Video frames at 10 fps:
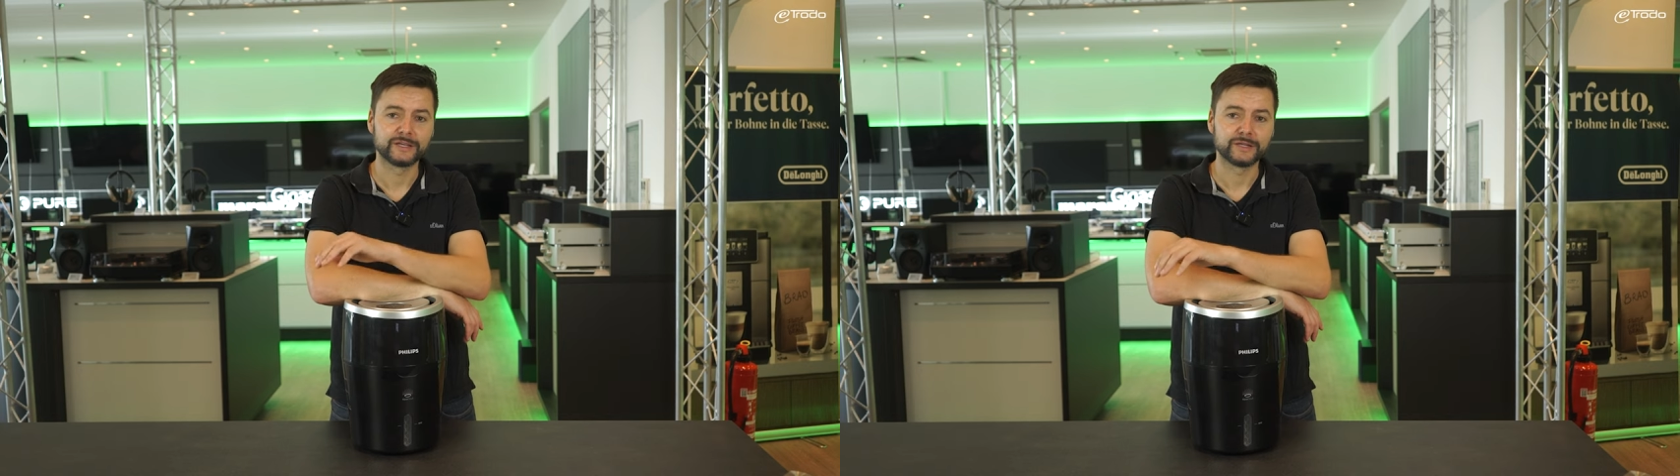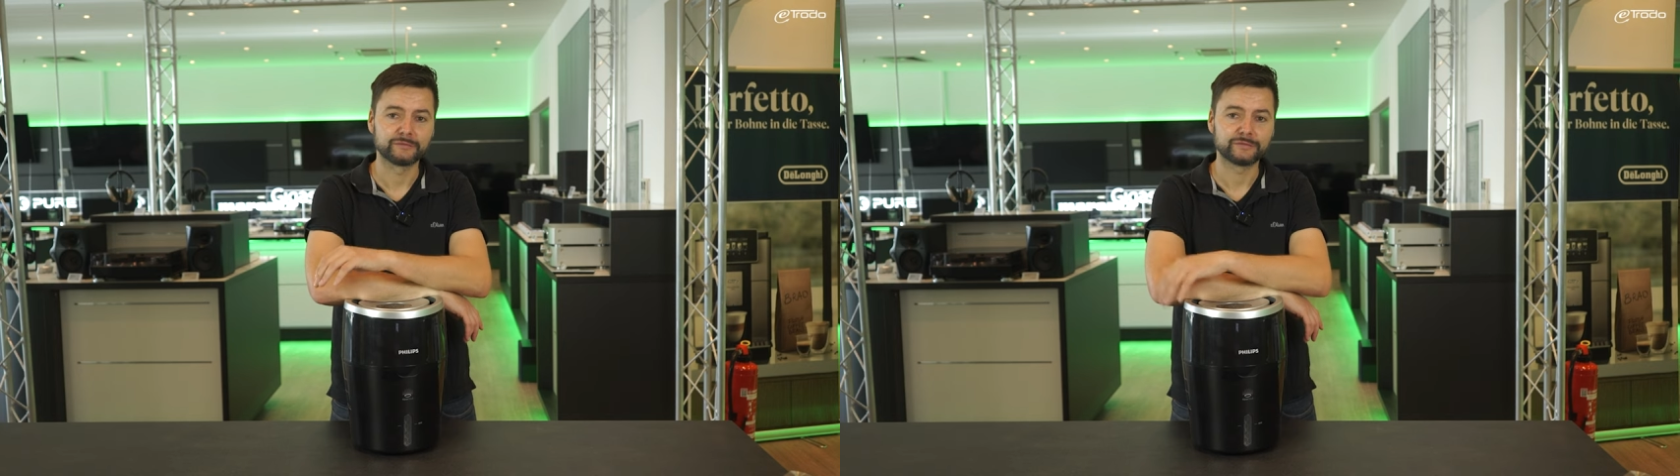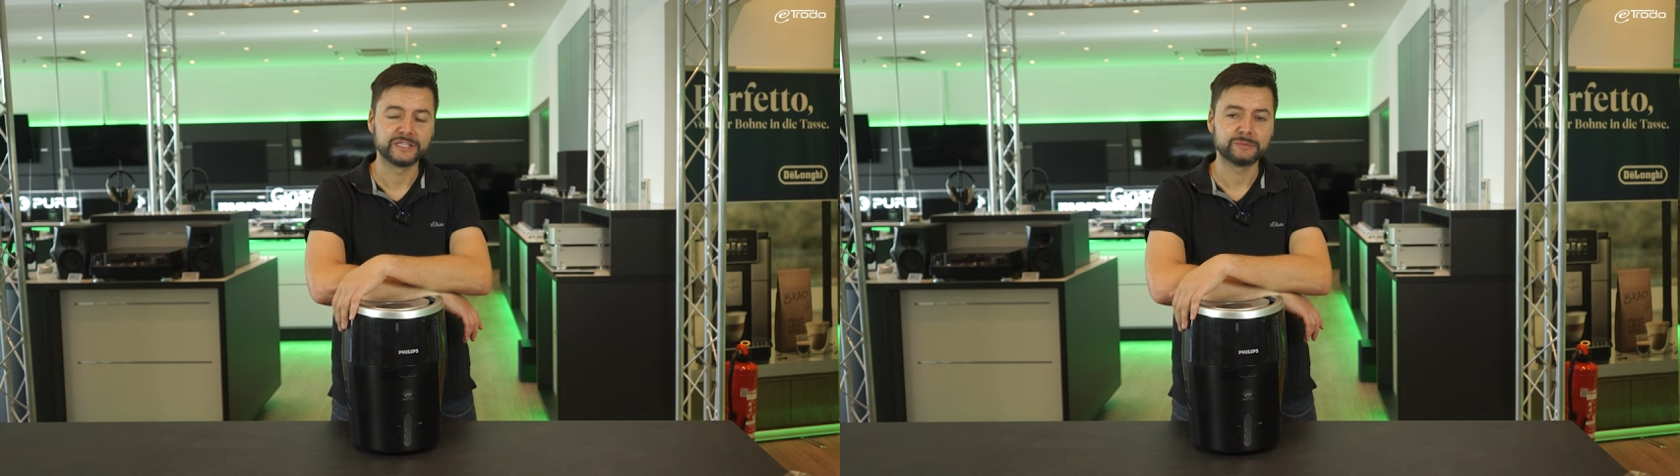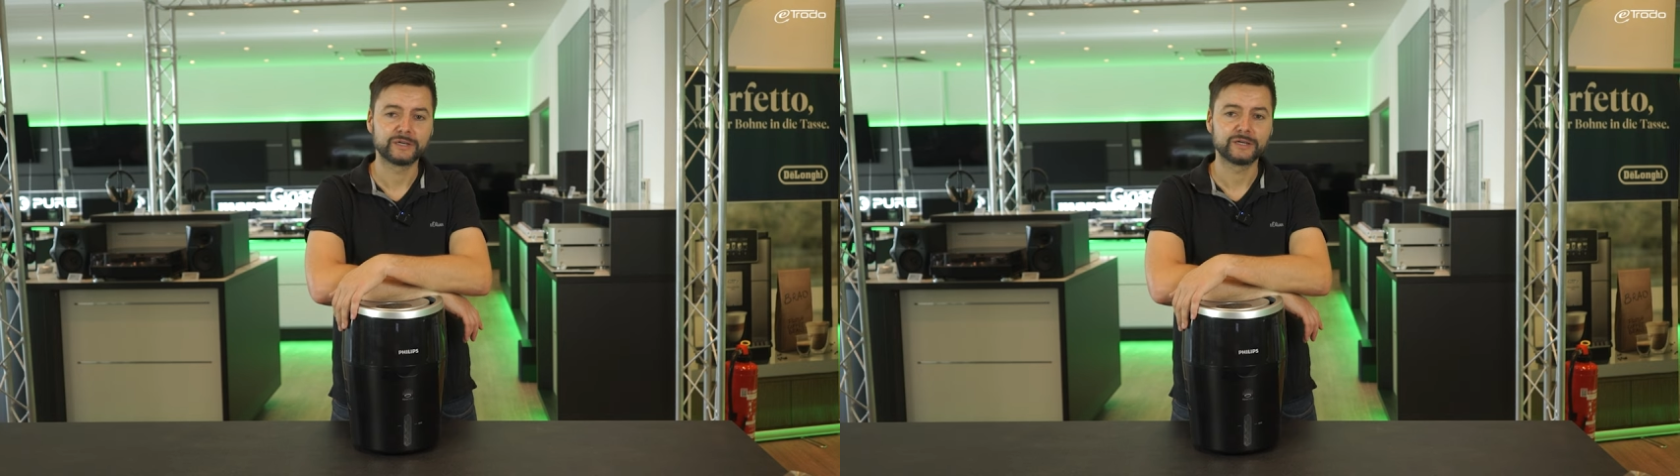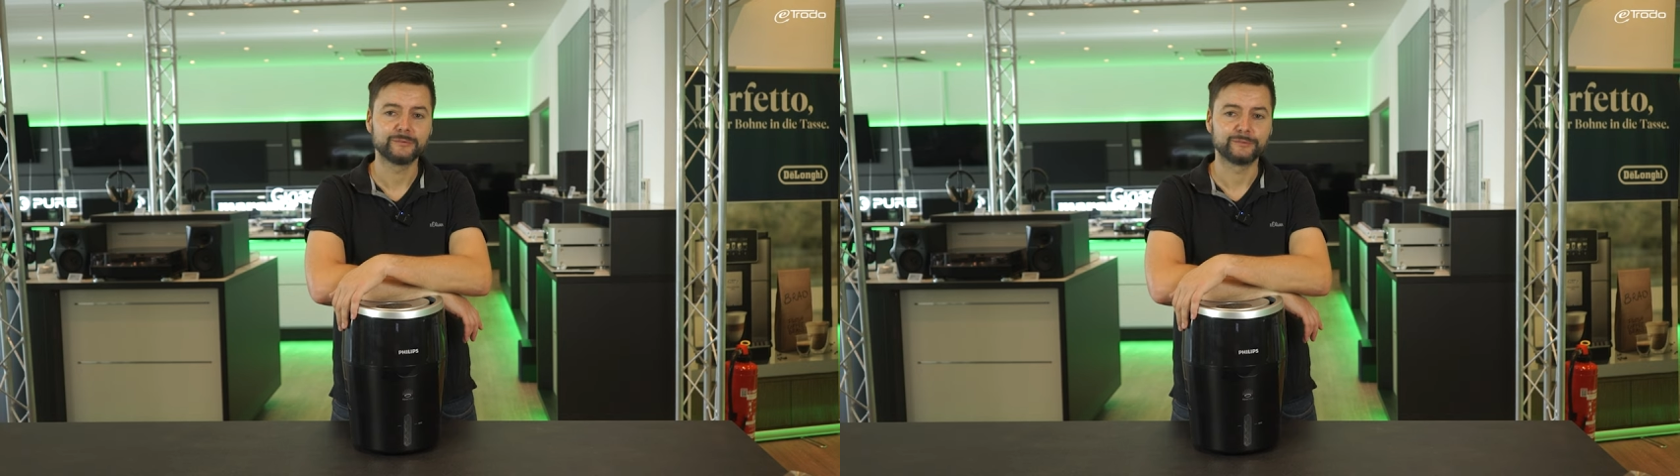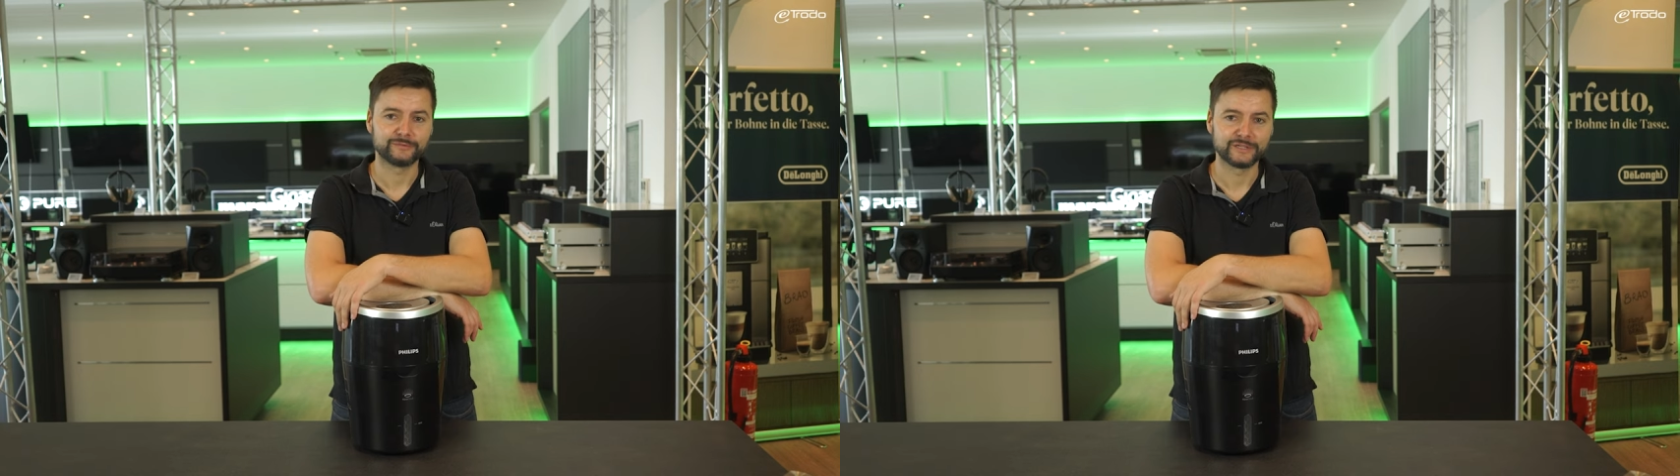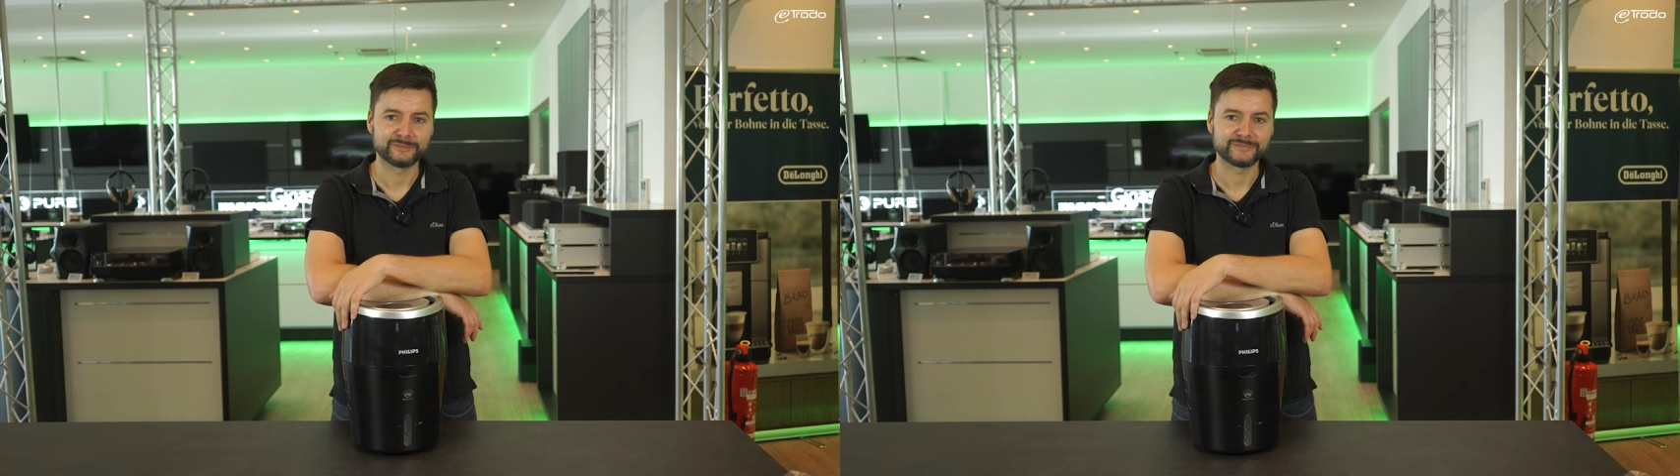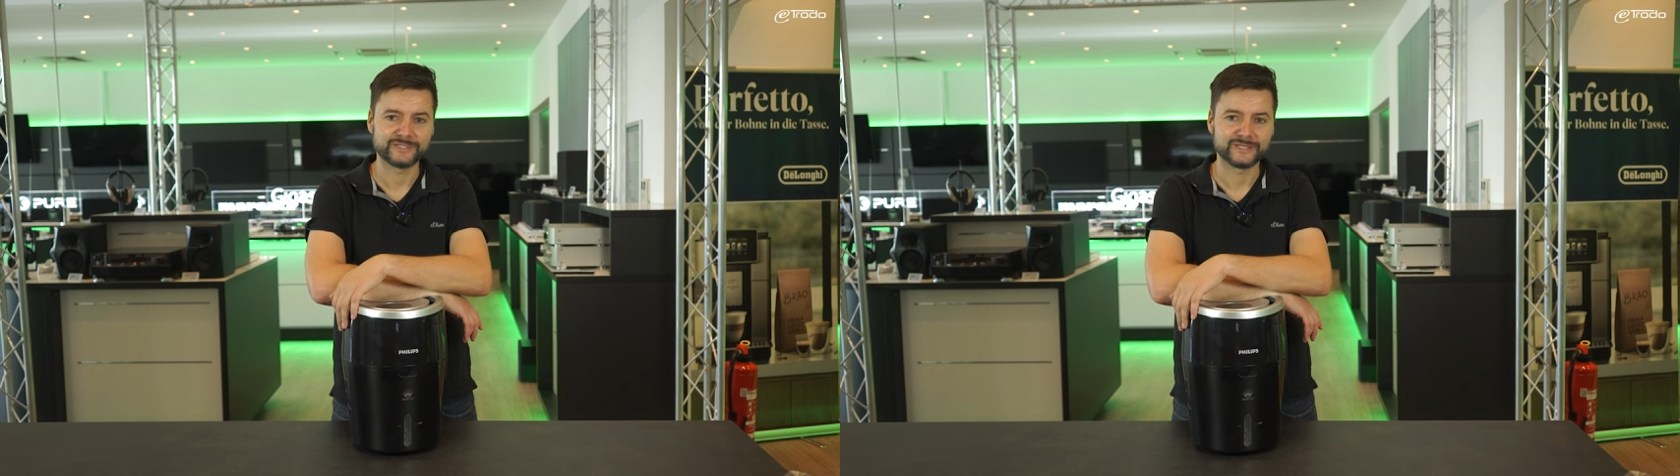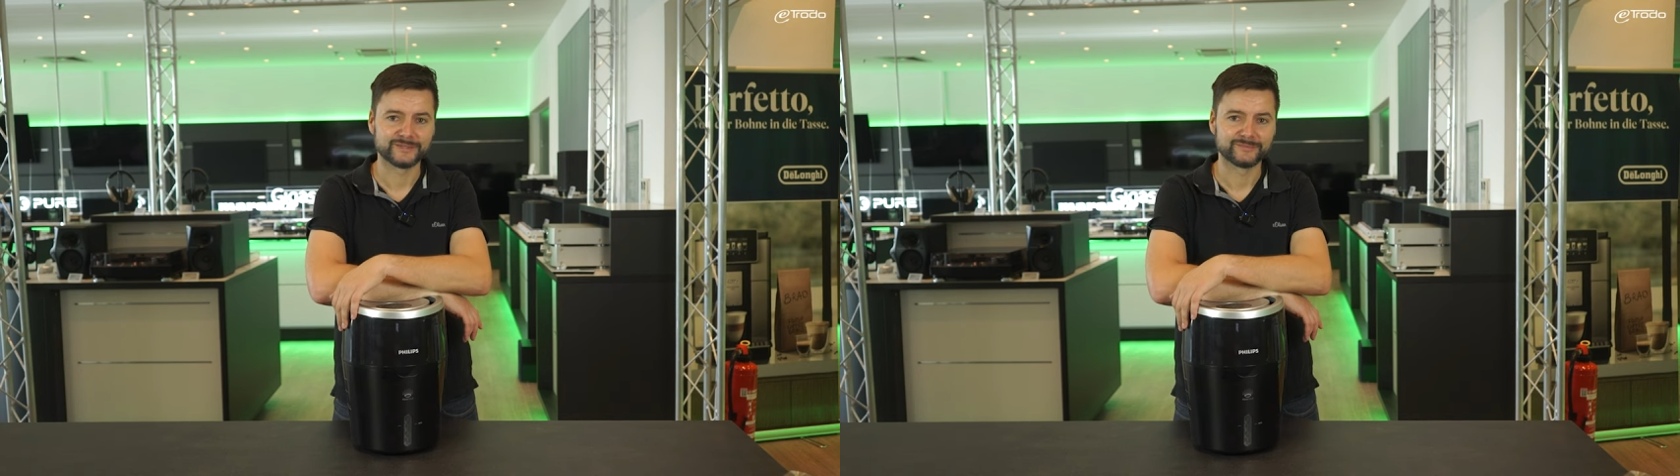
der Firma Philips.